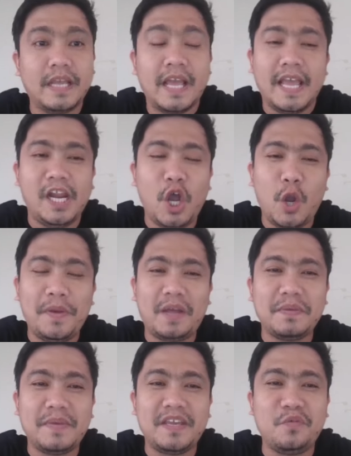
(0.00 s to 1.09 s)
Hello mga
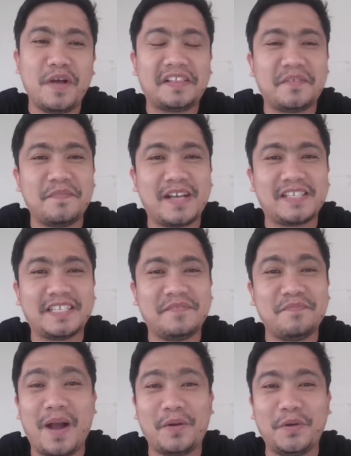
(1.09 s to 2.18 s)
kabibig! Welcome back sa ating
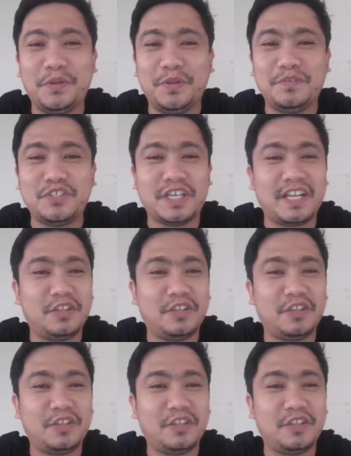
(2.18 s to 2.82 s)
bagong YouTube channel.